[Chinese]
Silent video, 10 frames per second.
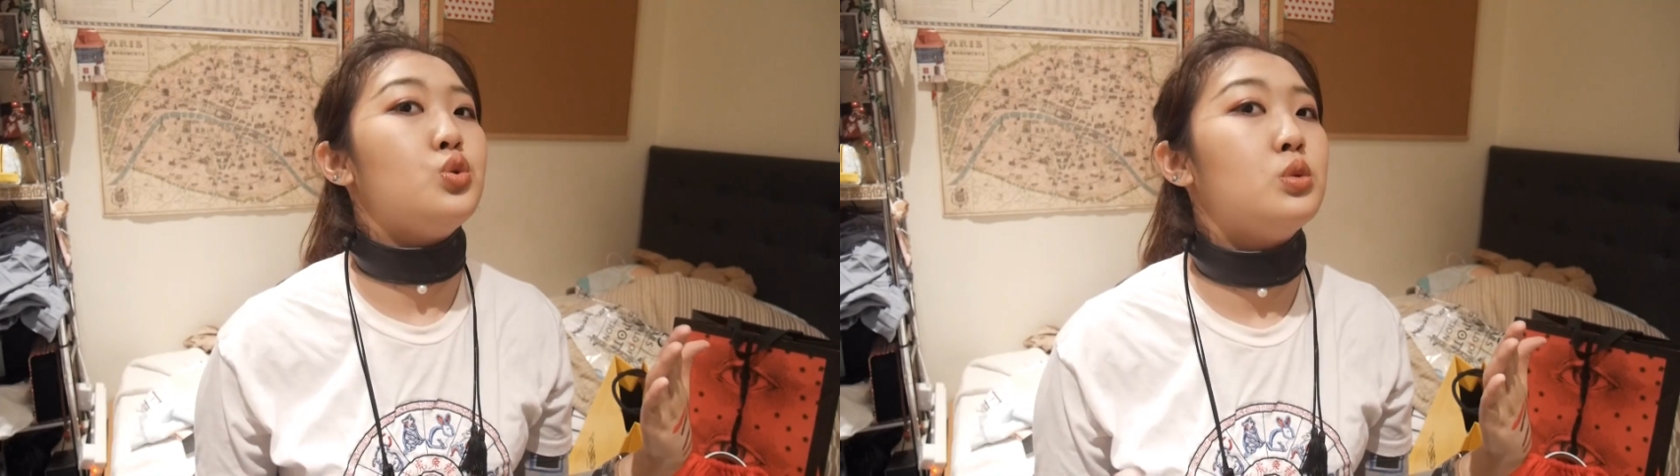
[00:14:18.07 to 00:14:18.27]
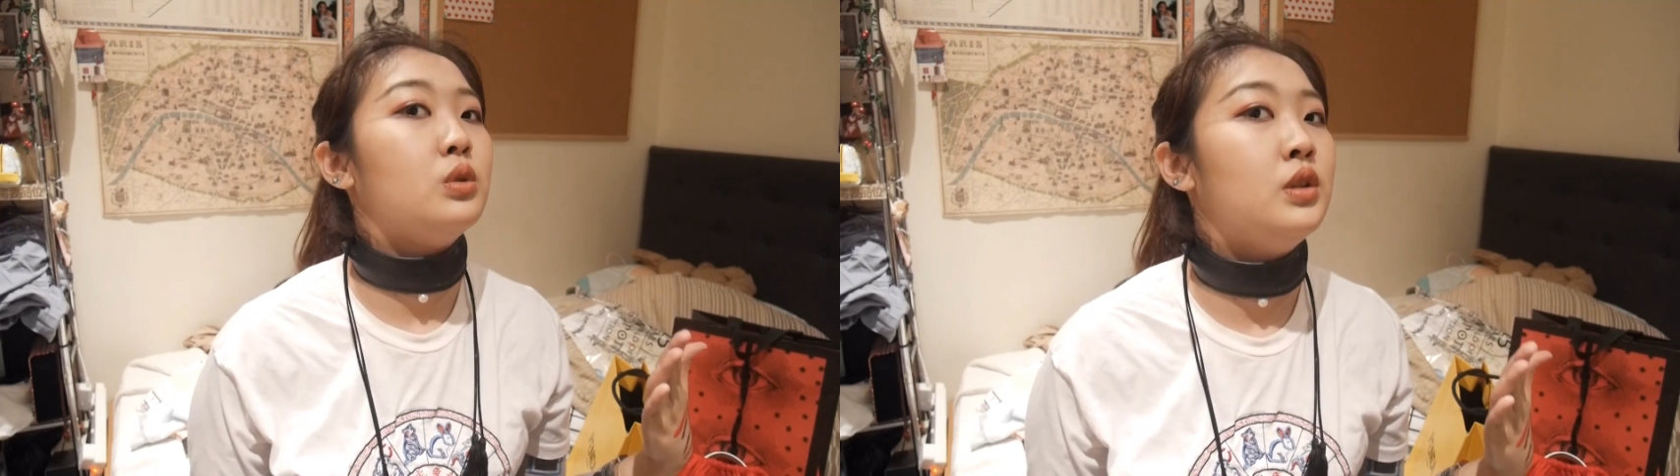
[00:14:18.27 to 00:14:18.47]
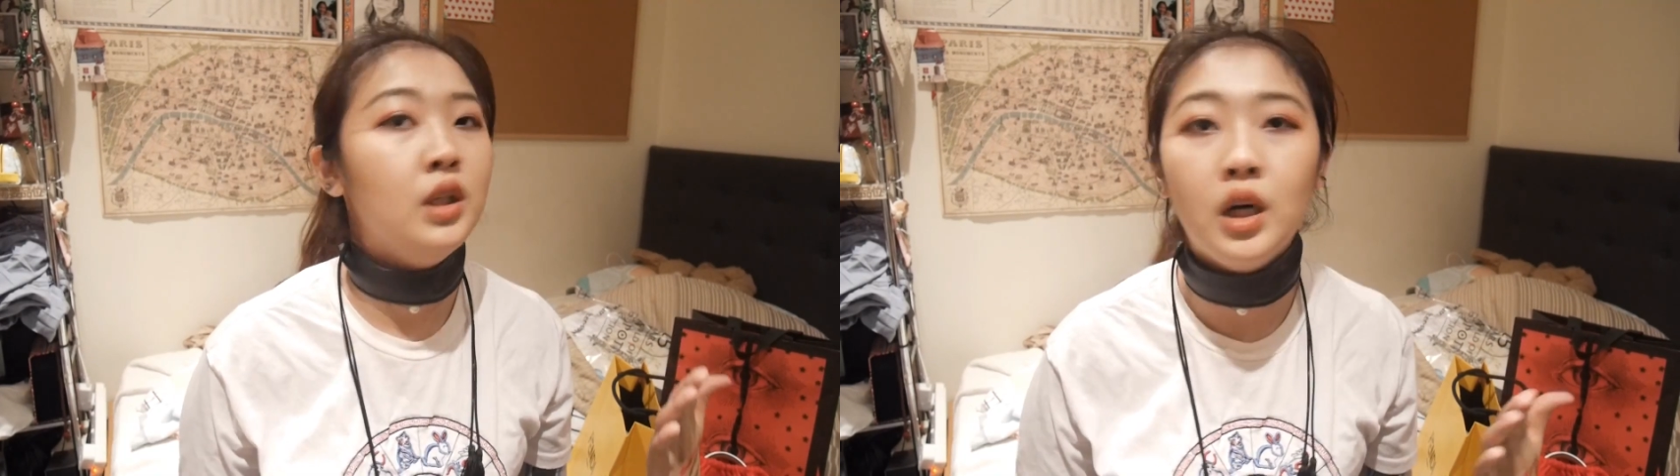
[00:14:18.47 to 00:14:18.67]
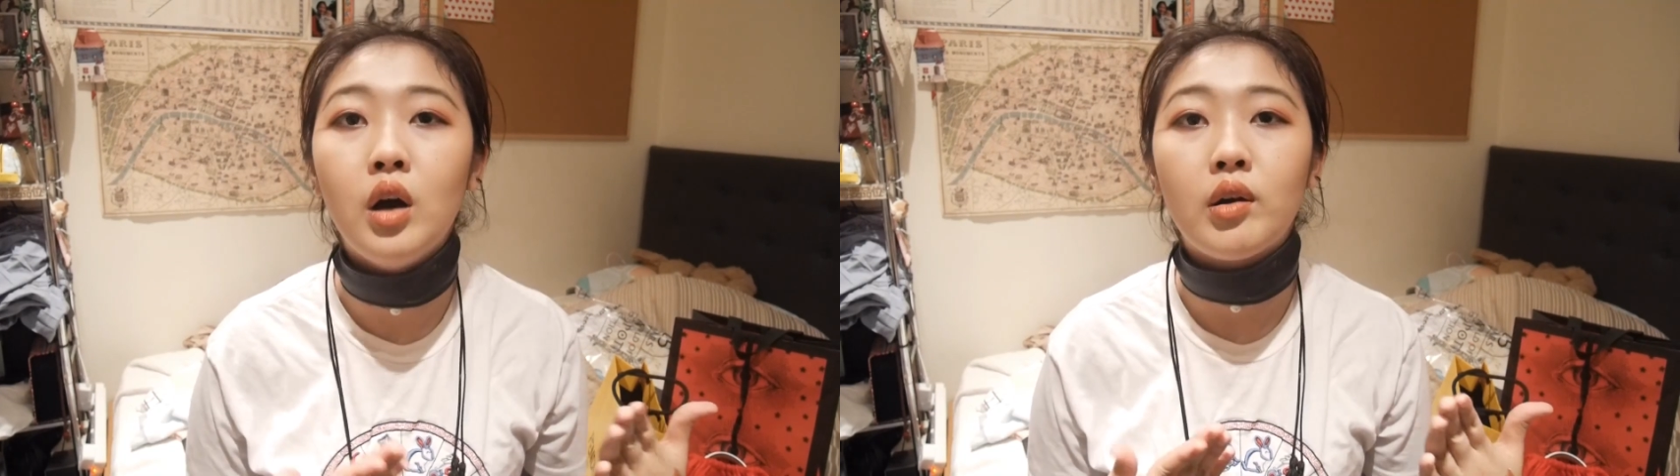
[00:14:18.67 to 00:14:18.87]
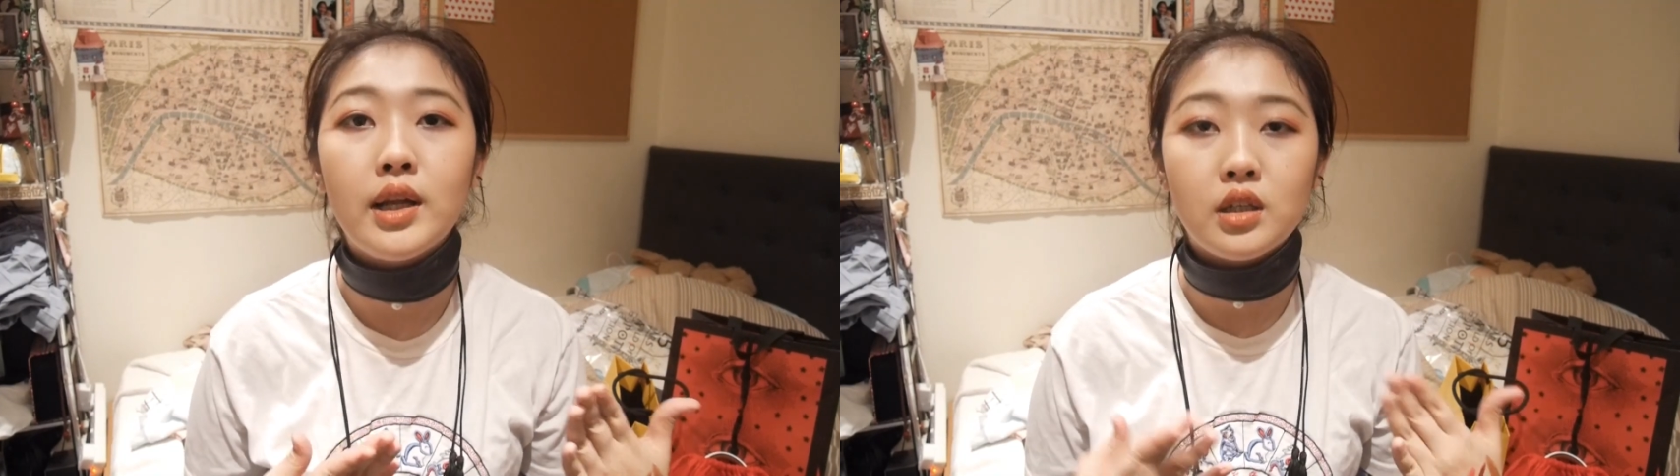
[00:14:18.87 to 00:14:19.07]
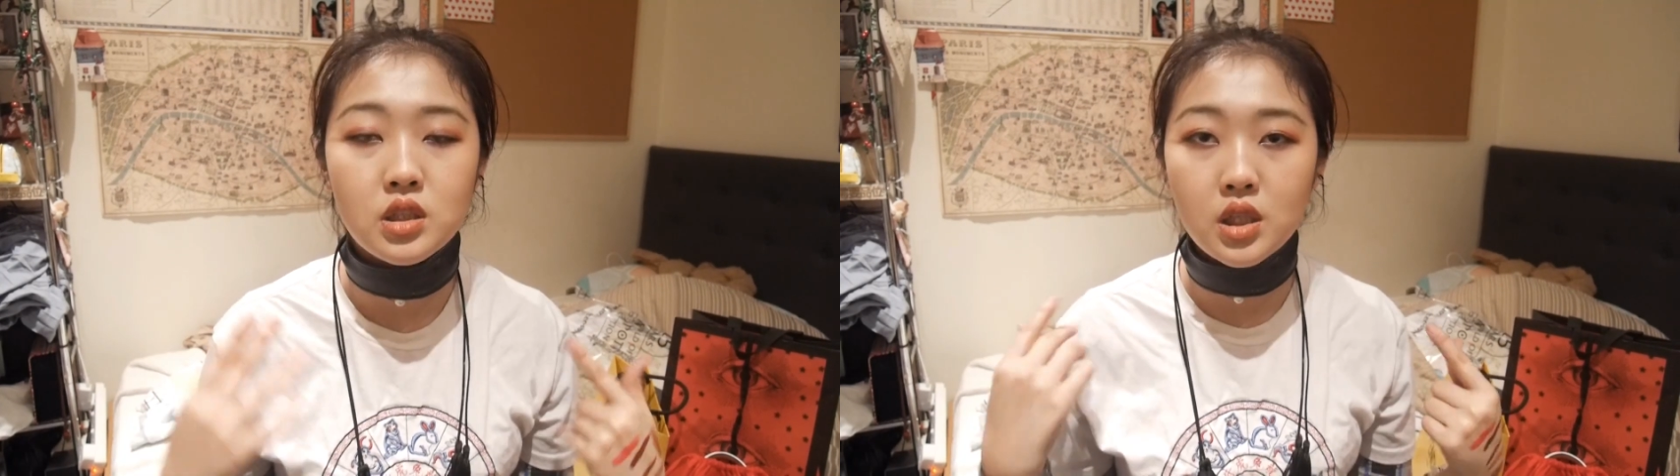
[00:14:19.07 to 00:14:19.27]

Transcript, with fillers: 就很好看了。